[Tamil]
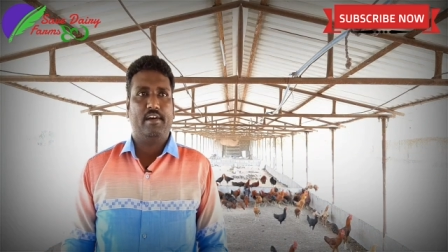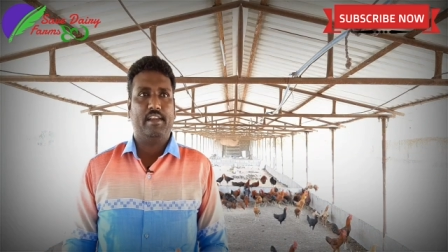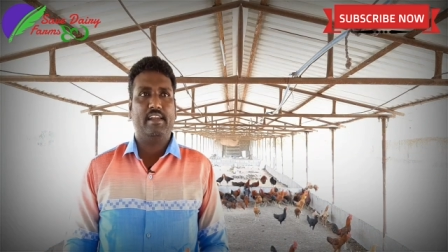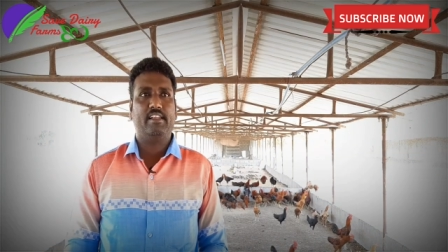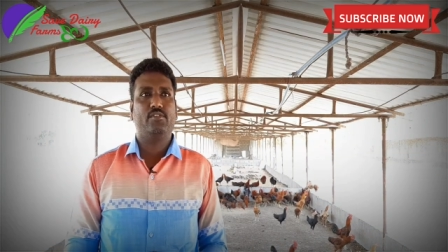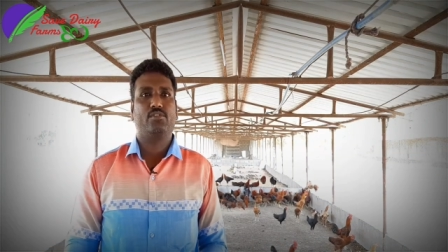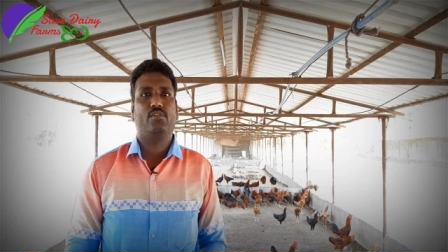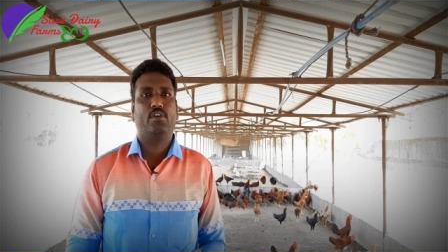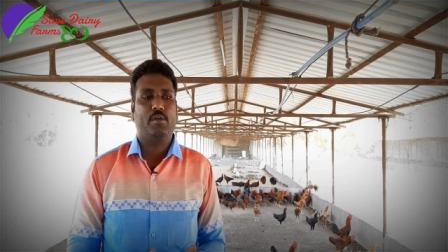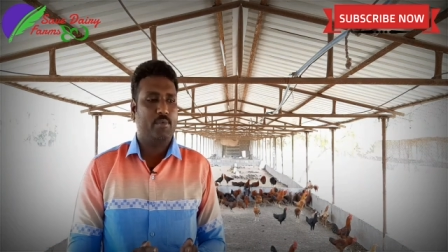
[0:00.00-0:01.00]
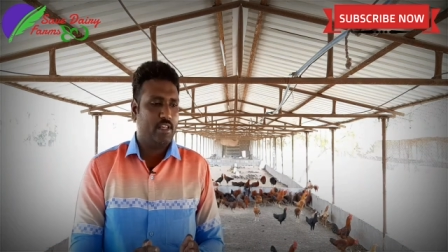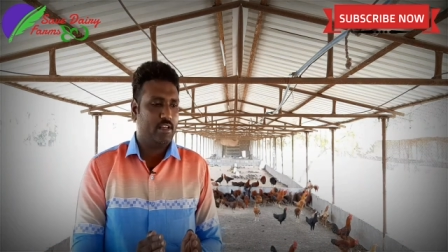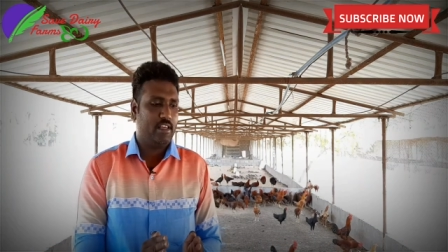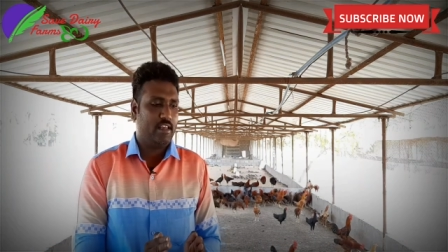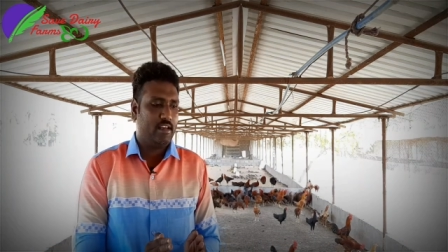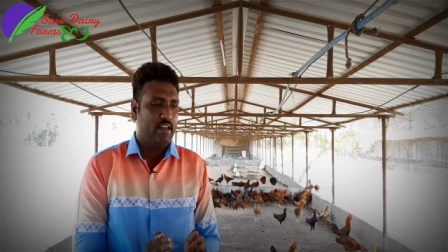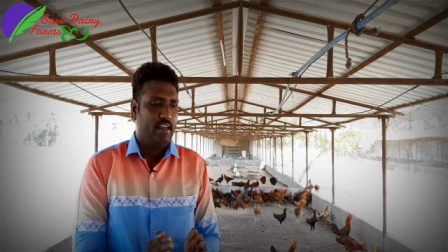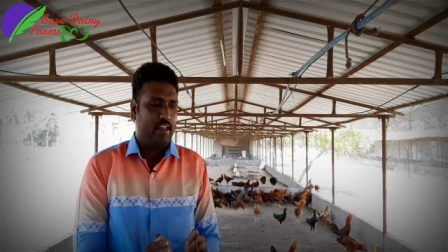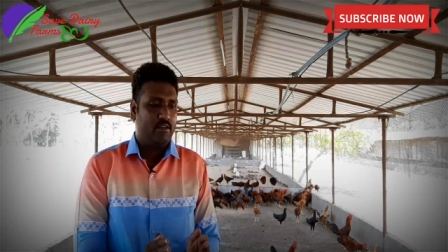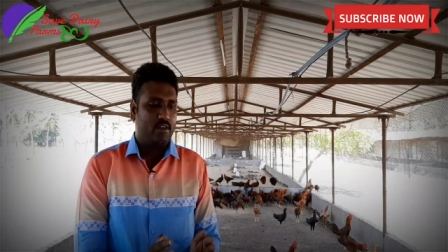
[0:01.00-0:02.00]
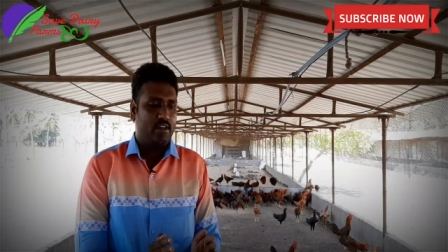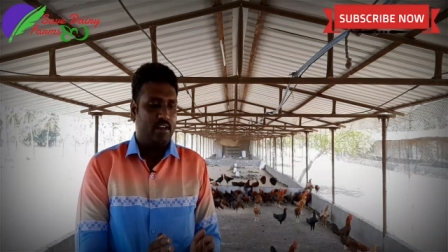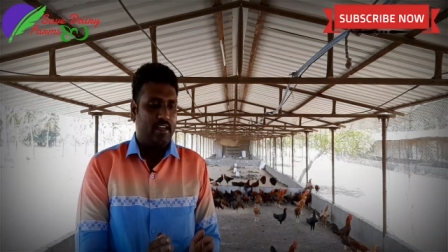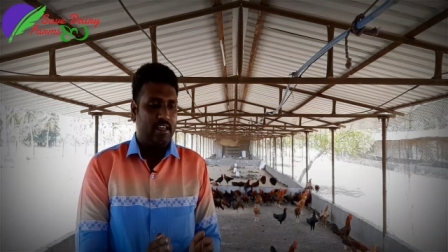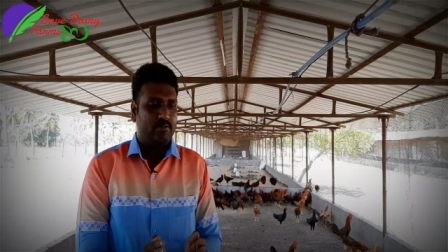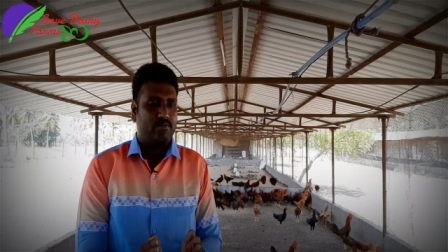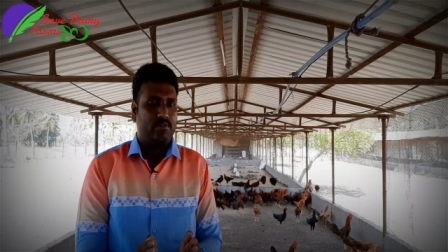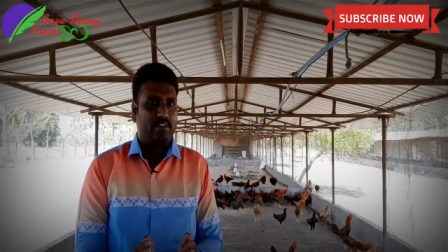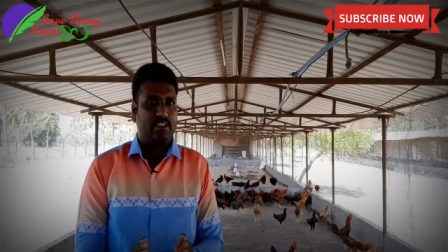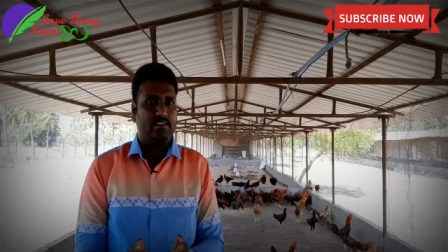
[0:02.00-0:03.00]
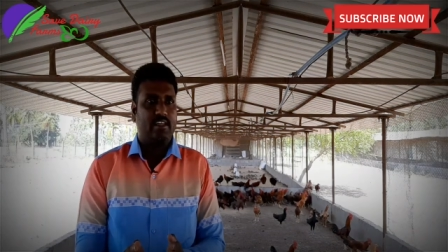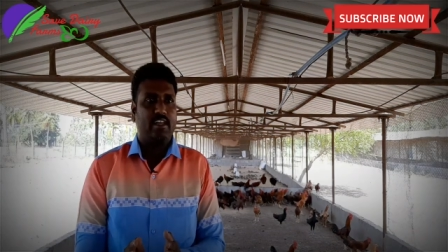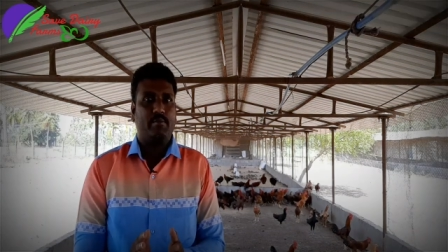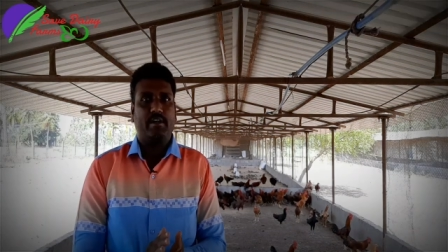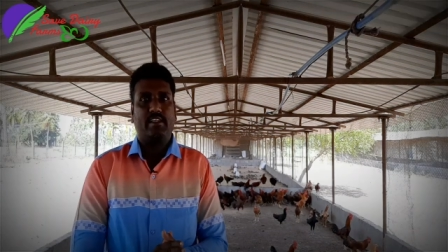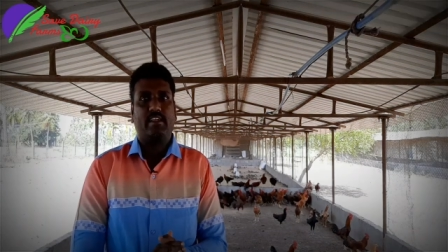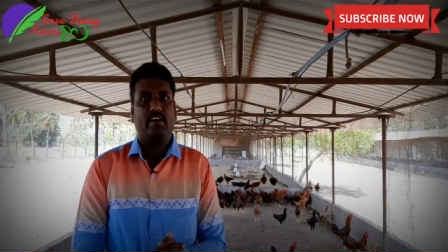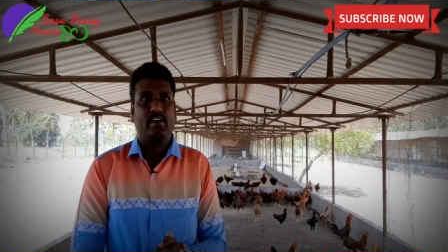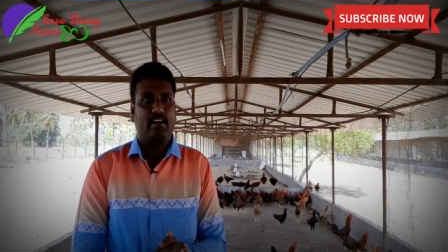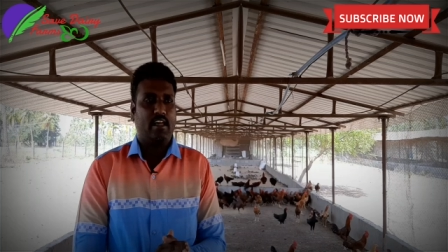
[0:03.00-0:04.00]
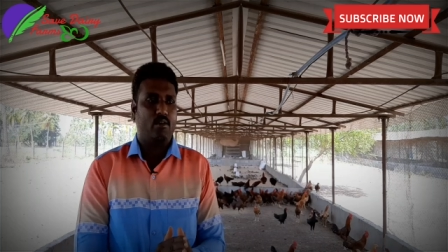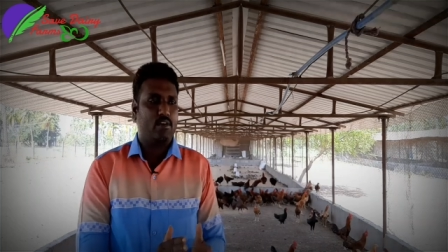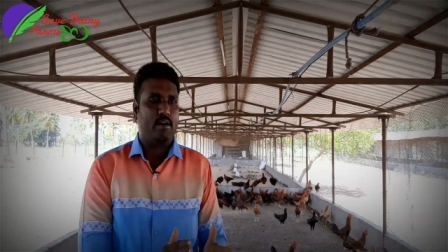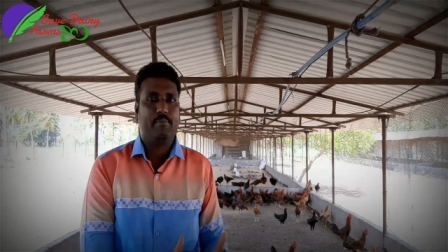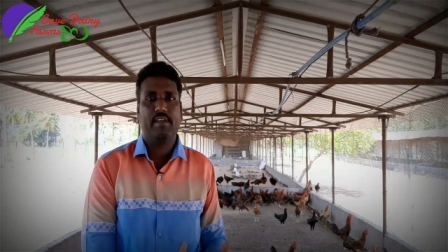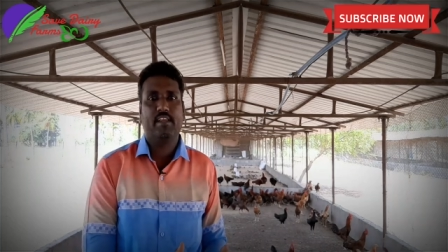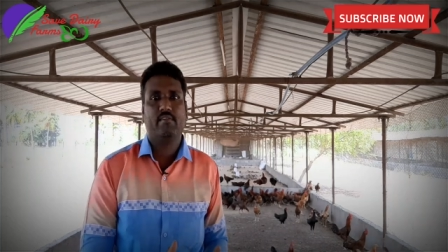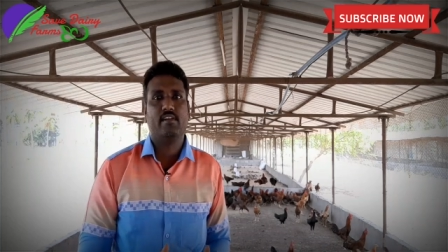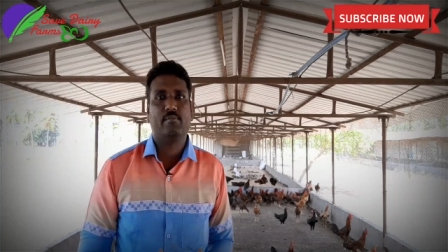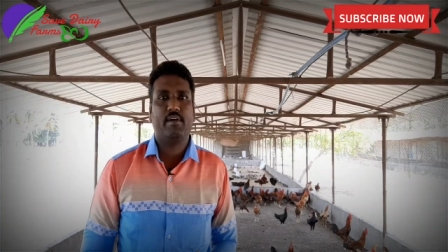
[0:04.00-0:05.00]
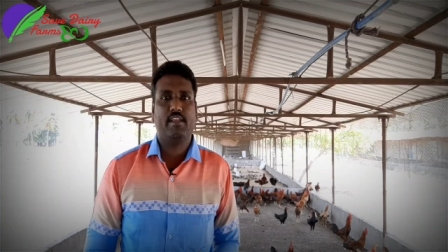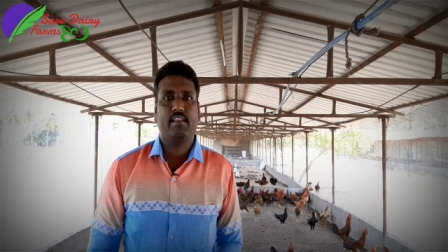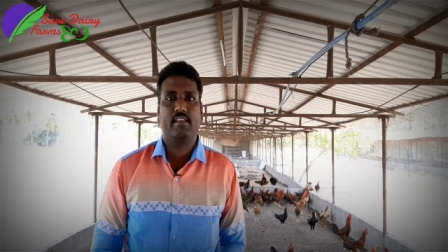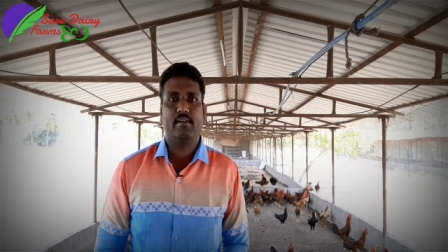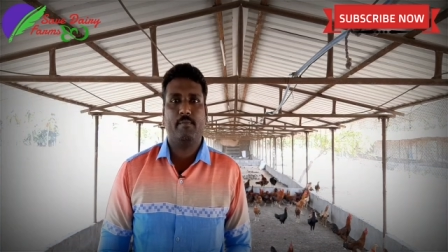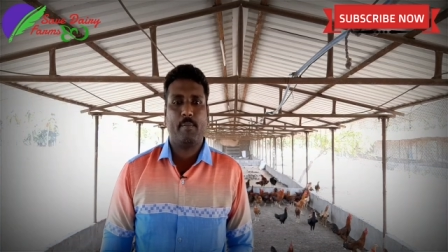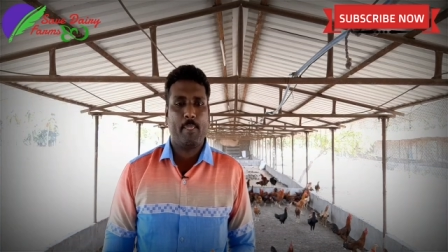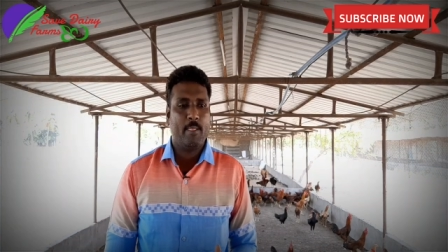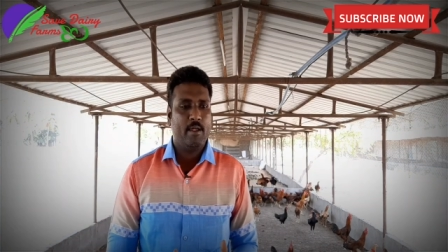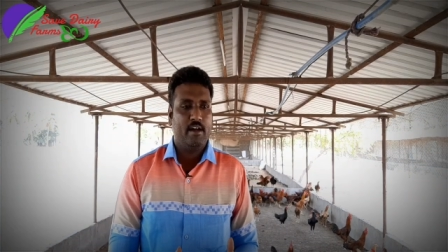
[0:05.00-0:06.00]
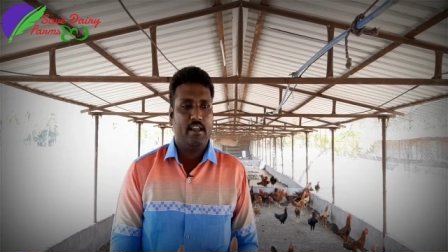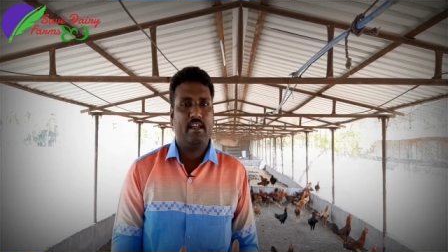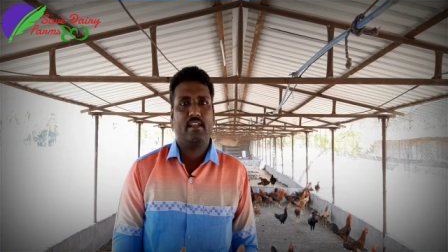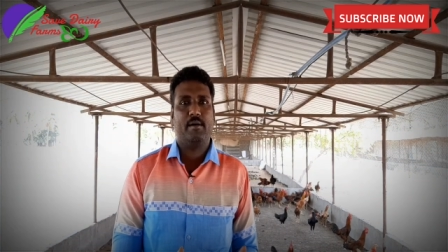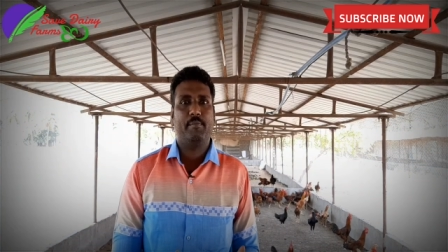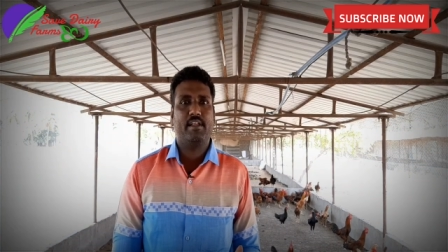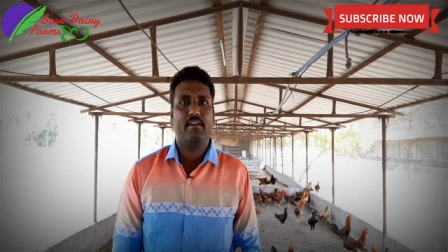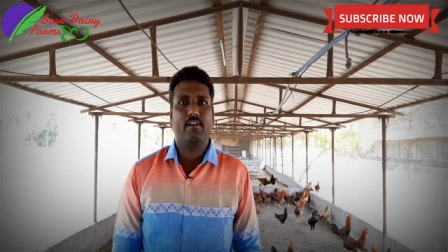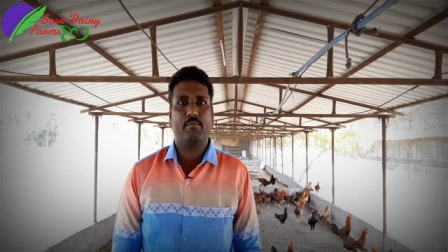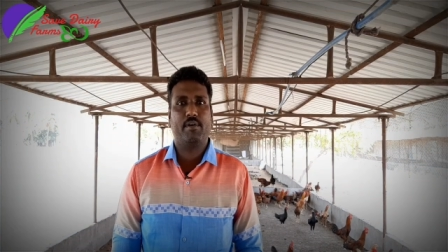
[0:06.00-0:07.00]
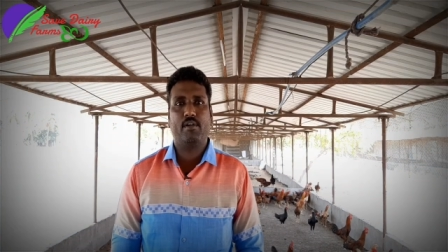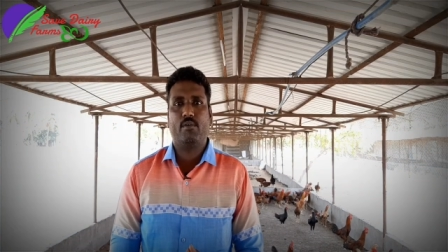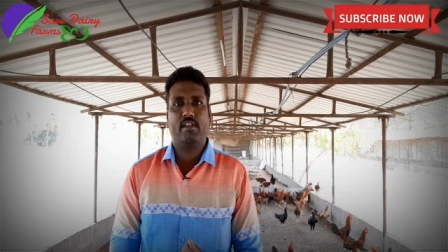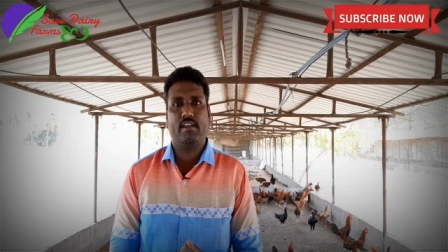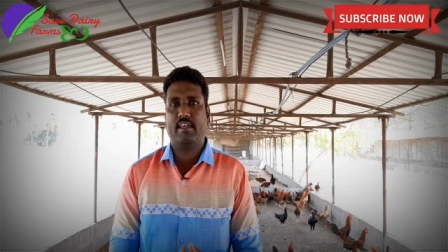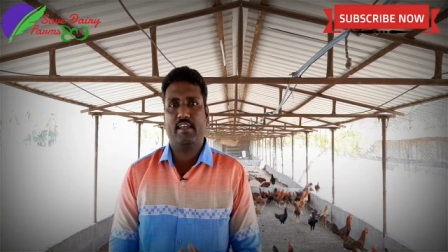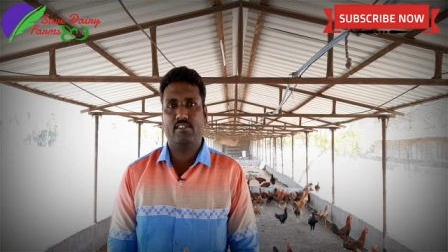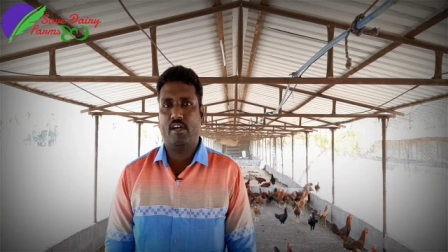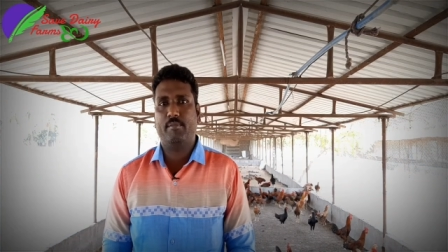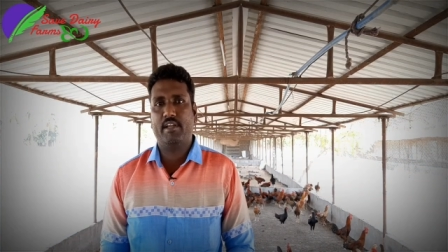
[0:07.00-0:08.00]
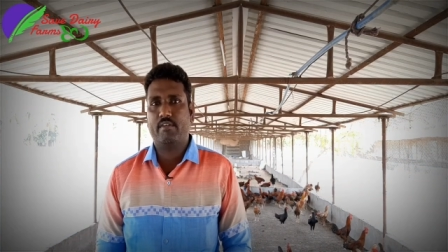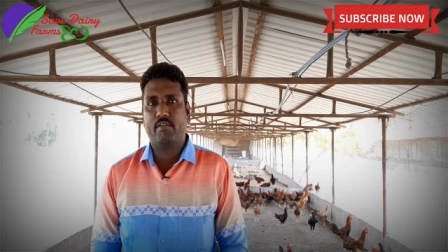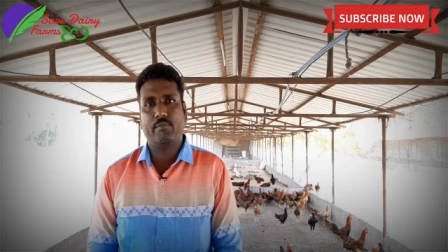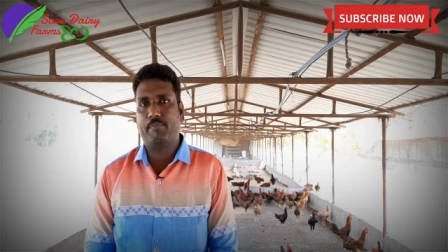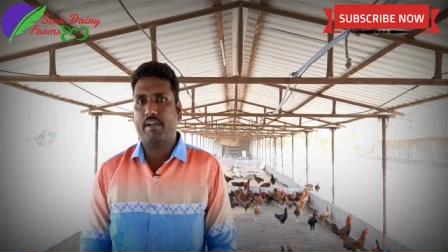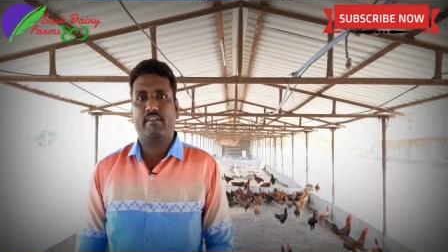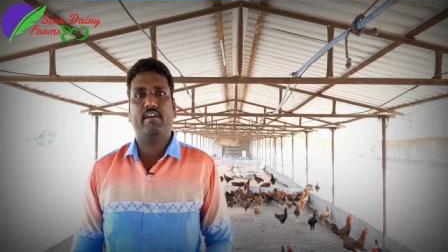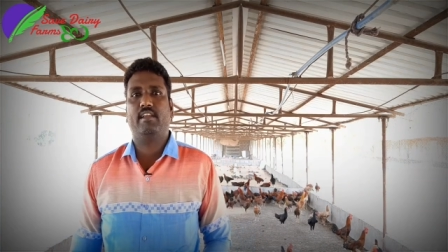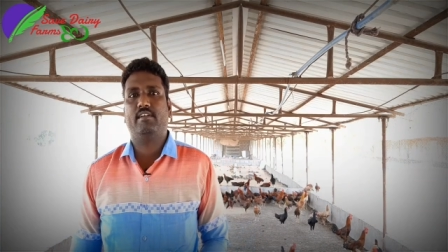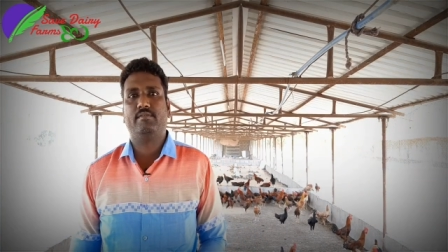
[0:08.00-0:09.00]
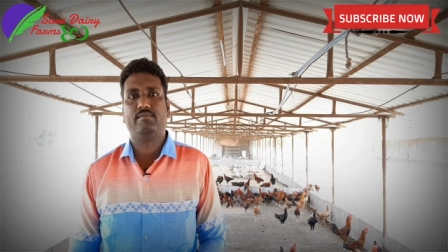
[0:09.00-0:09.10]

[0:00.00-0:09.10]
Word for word: ரெண்டாவது விஷயம் இப்போ நீங்கள் நீங்கள் என்னோடய லைஃப் ஹிஸ்ட்ரியில் பார்த்தீங்கன்னா நான் ஒரு கம்பெனியில் ஒர்க் பண்ணியிருந்தேன் நான் கம்பெனியில் ஒர்க் பண்ணிட்டு உடனடியே என் ஜாபை நான் குவிட் பண்ணவே இல்லை